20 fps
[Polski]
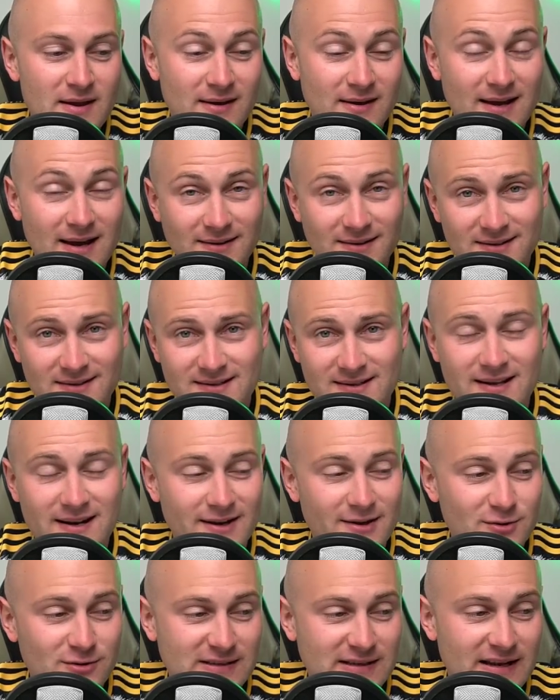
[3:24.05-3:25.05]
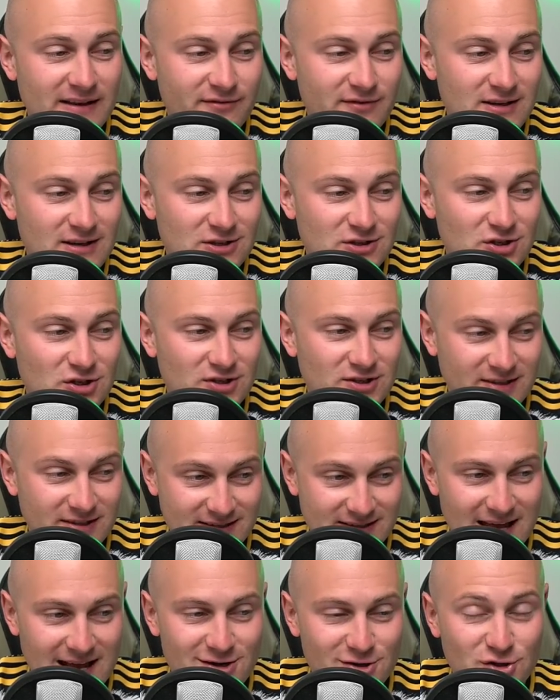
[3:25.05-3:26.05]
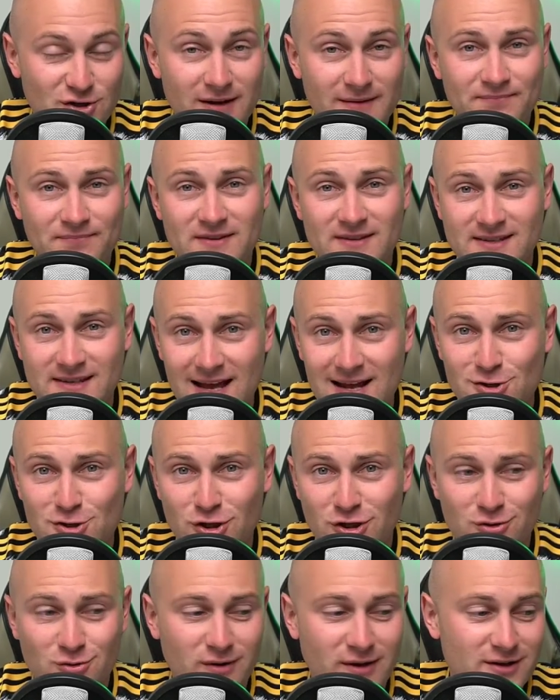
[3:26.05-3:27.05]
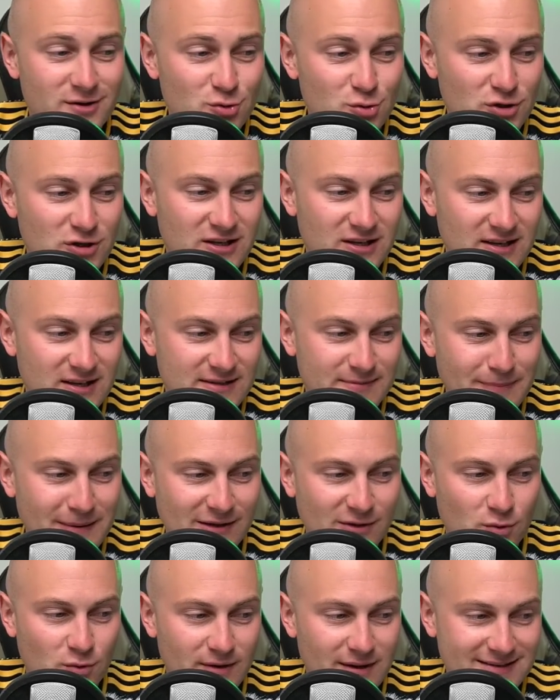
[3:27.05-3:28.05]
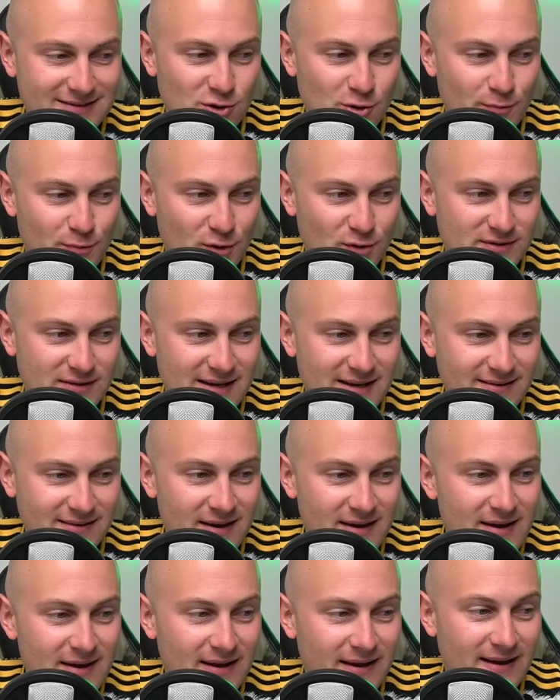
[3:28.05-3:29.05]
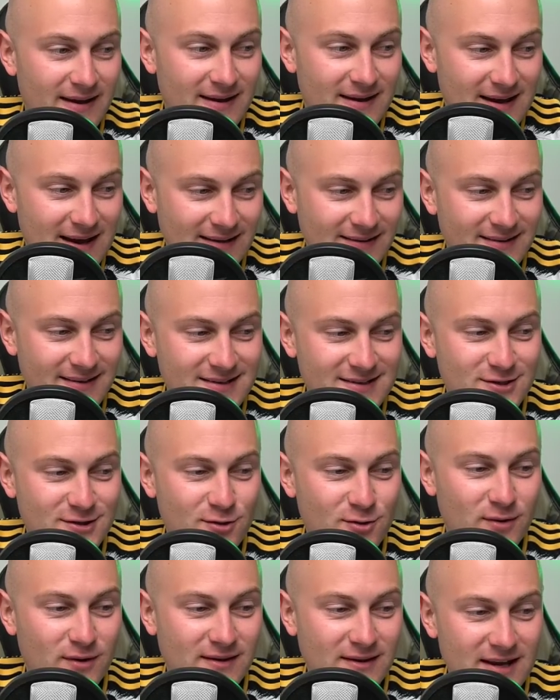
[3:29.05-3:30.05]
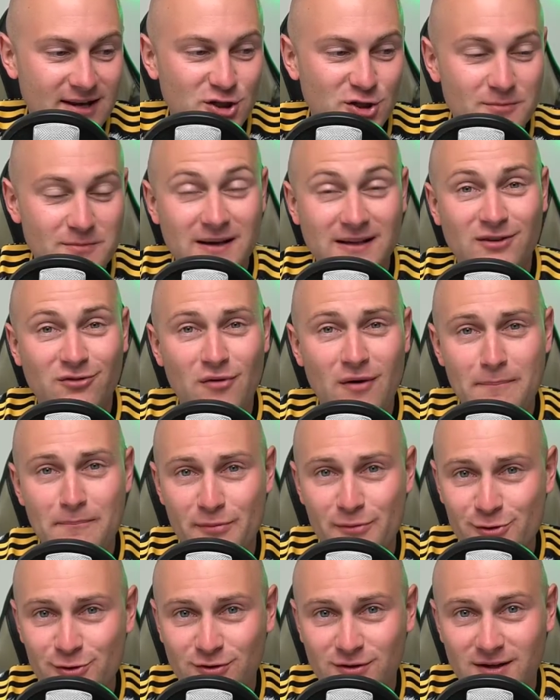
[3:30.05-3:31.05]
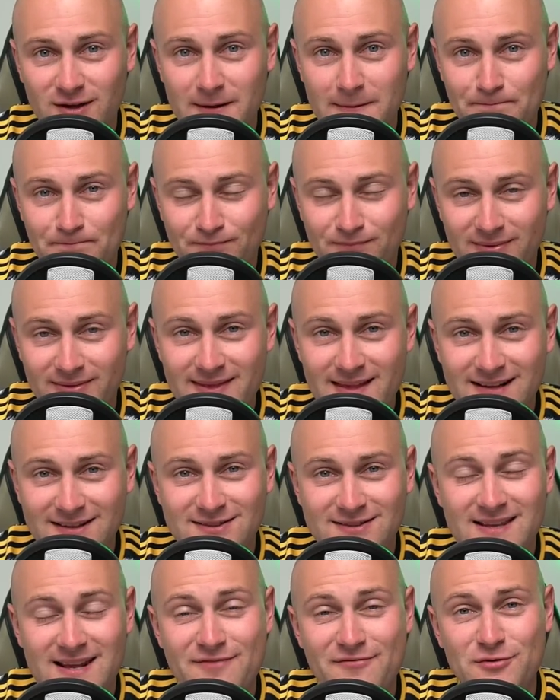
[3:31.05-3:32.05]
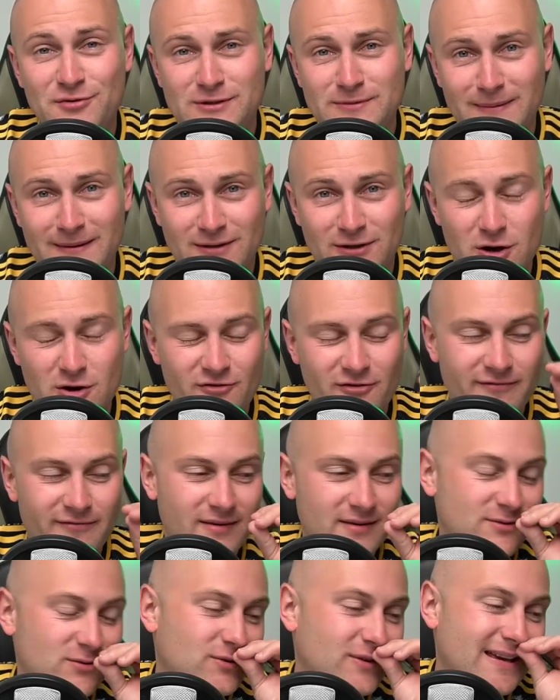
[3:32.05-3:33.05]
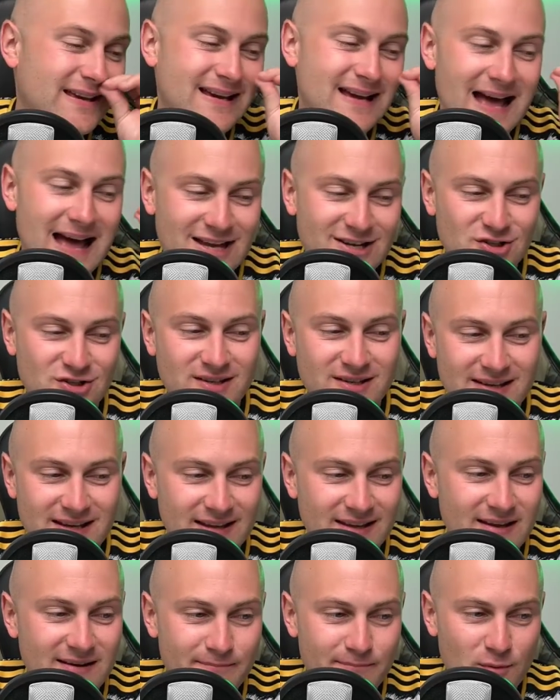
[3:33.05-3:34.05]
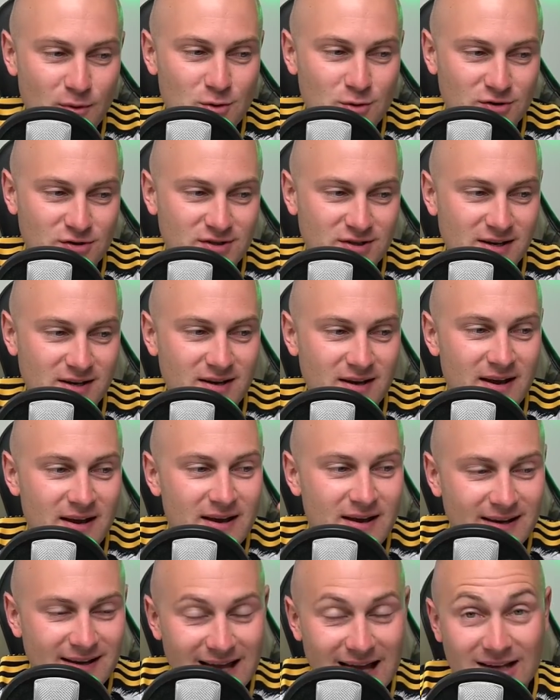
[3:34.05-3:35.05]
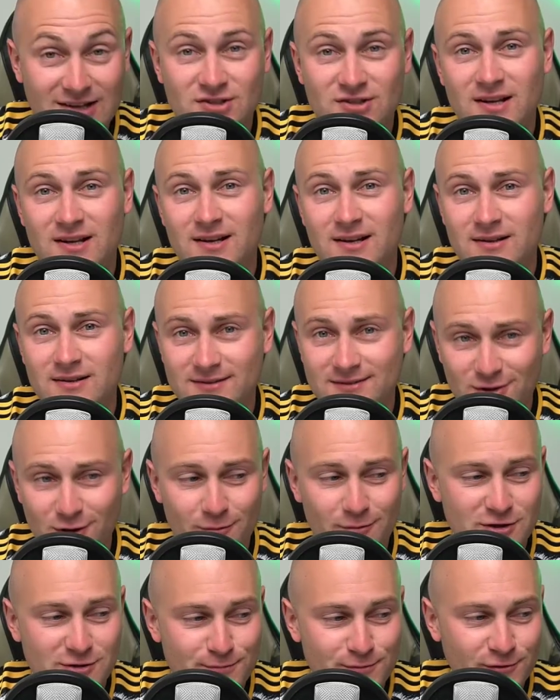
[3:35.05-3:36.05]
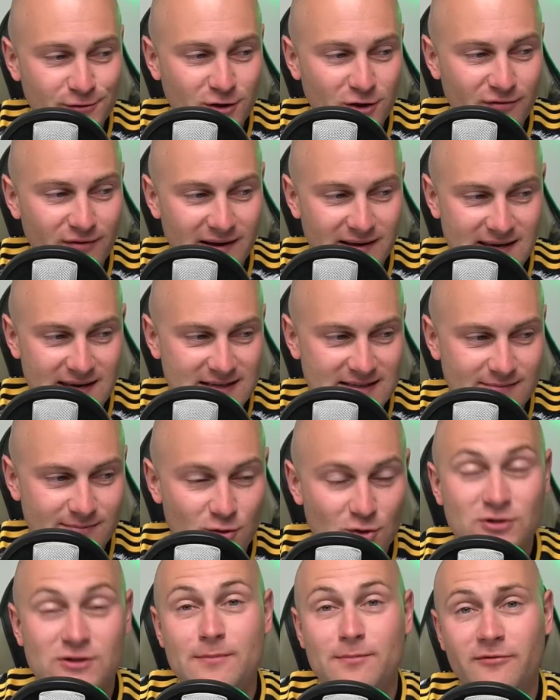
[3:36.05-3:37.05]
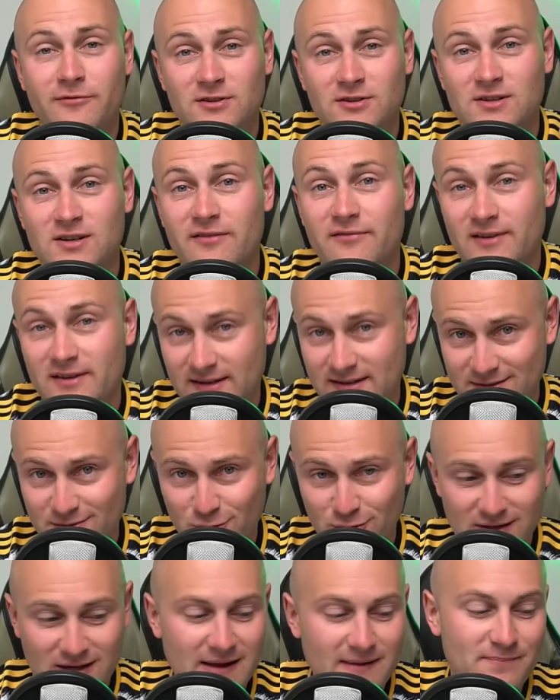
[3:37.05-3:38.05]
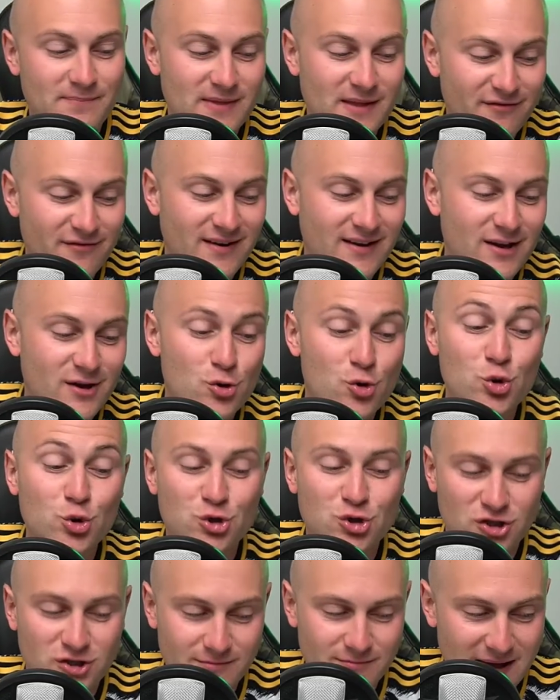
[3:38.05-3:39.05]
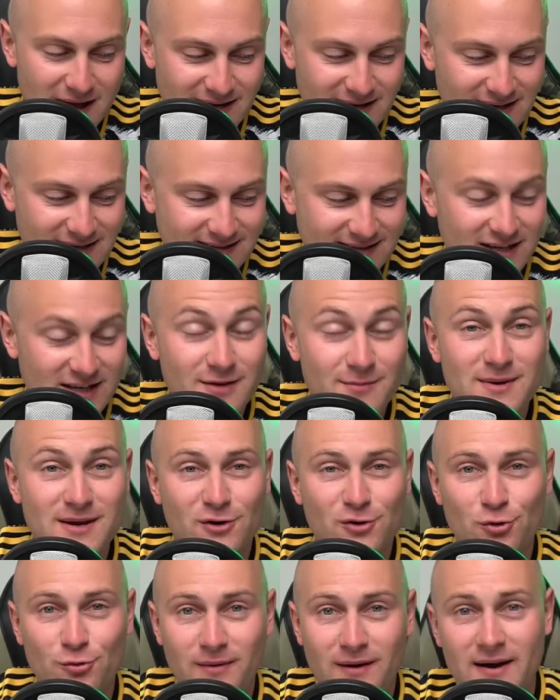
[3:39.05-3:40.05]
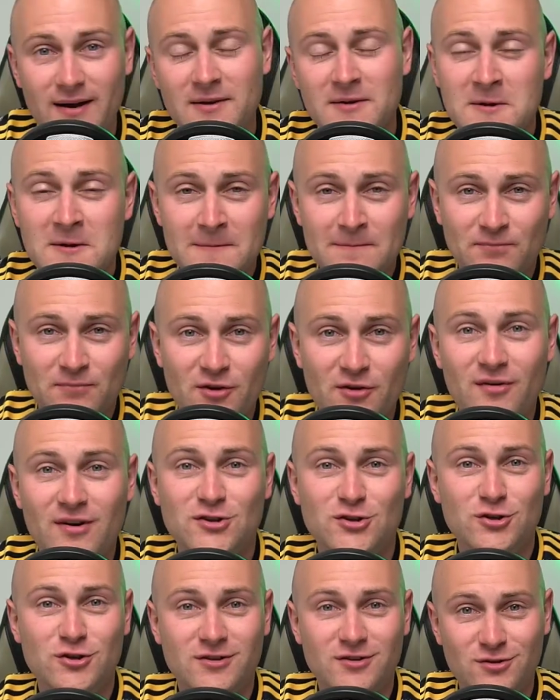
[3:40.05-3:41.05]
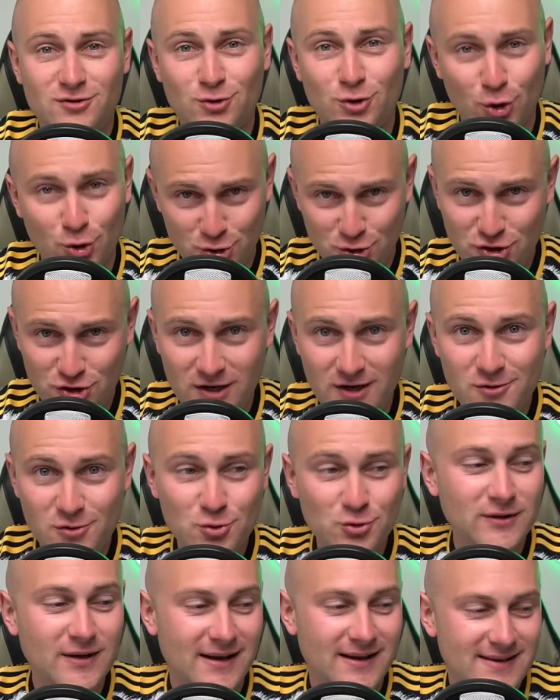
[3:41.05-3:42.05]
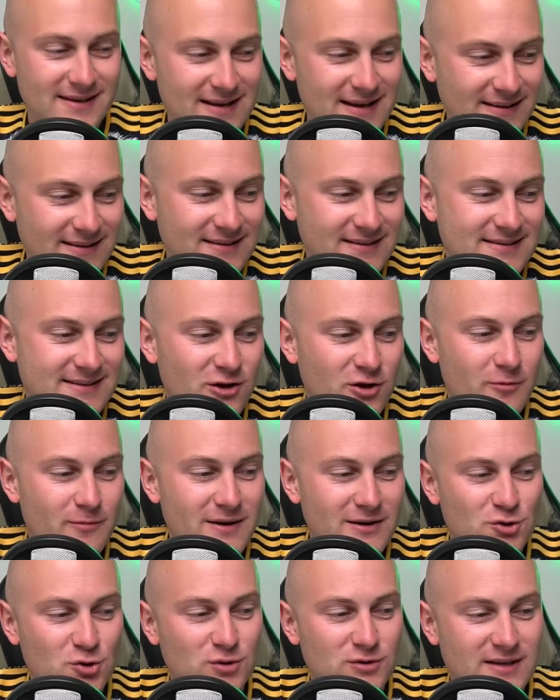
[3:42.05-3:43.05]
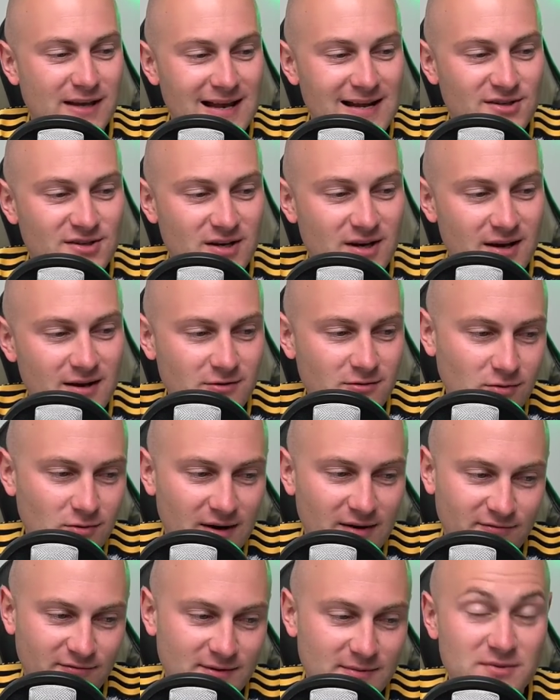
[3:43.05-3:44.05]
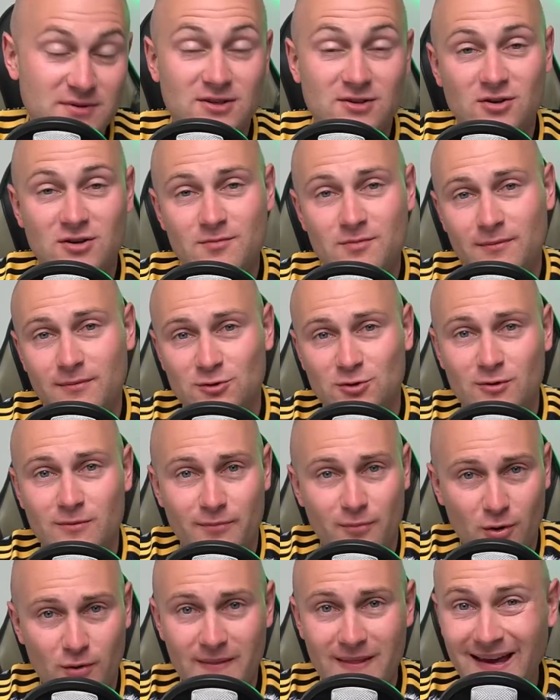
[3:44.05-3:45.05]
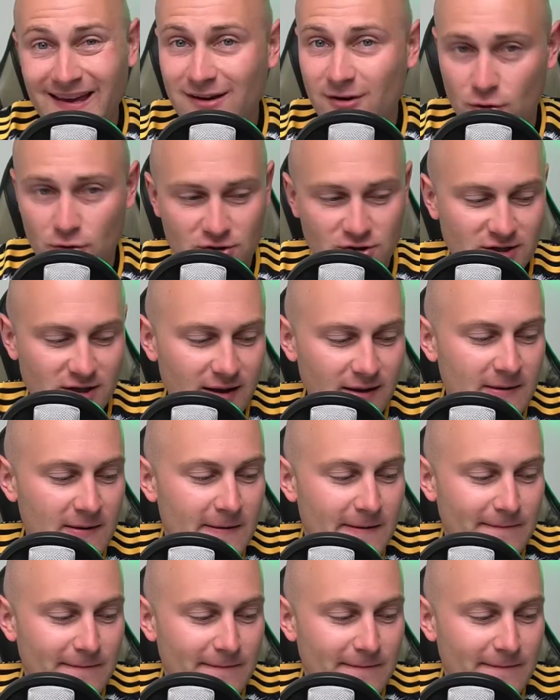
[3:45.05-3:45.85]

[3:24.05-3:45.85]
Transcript: Kadyks grający na wyjeździe z Elcze, z Elcze, które już e, spadło na 100%. E, Kadyks, który też ma dwa punkty nad strefą spadkową, więc tutaj każdy jeden punkcik, każda zdobycz punktowa jest, można powiedzieć, na wagę złota, na wagę utrzymania. Zdaniem Jakuba, no właśnie to się uda i Kadyks tego meczu z Elcze, które w tym sezonie po prostu było najgorsze,